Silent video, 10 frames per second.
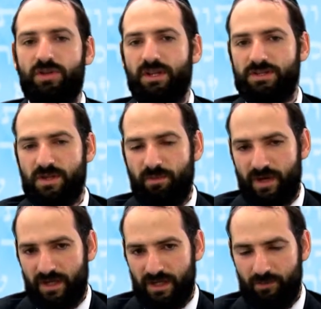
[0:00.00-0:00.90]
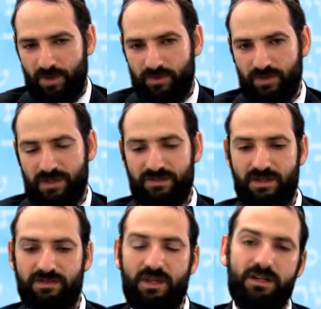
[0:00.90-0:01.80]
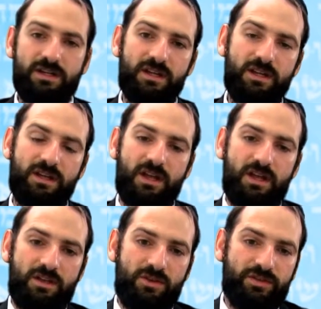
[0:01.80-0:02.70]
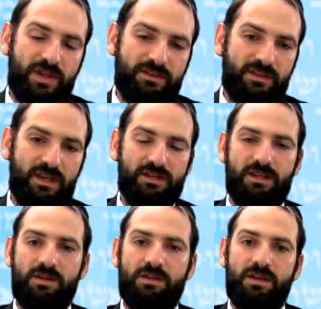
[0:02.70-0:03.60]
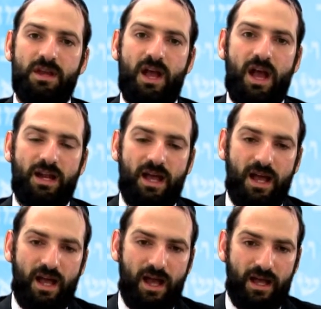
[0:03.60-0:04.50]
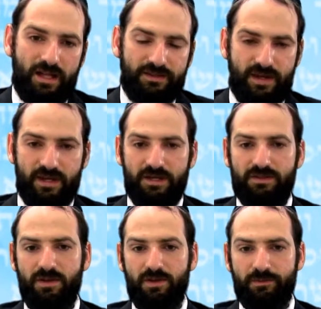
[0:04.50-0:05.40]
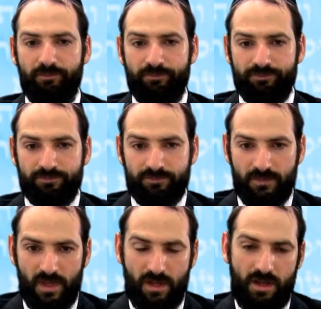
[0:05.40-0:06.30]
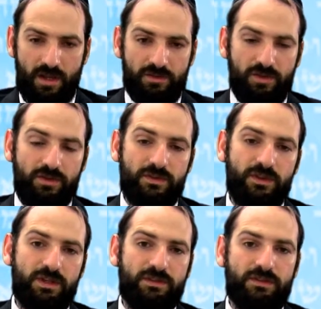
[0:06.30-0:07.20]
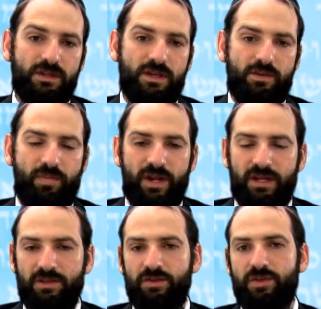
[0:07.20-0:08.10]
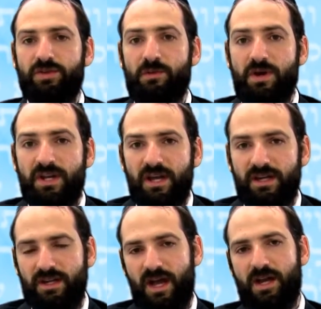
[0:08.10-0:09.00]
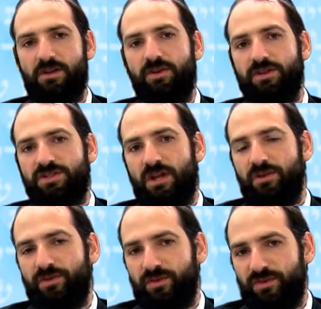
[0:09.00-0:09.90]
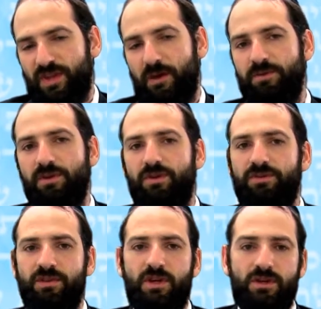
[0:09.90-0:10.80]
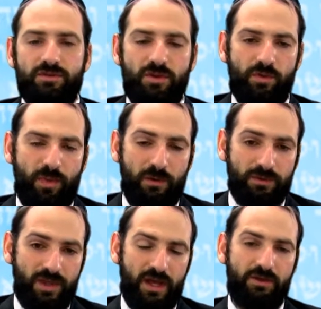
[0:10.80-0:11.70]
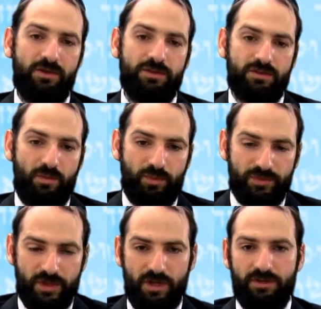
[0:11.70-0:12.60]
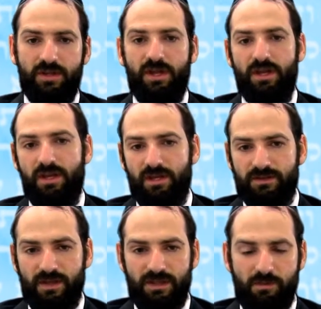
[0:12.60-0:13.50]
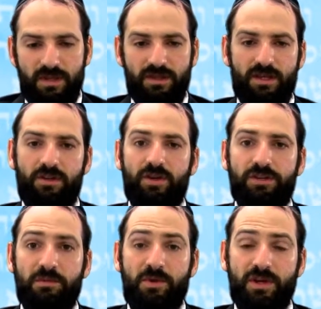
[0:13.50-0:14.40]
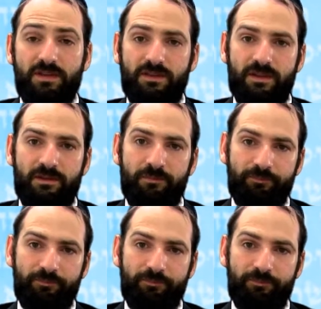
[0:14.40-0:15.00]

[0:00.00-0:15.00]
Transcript: con leche para que la persona se acerque, no se acerque a la transgresión. Entonces, eh, ¿para qué nosotros tenemos que agregar a lo que ya los sabios nos pautaron y nos pusieron eh, exactamente qué es lo que tenemos que hacer?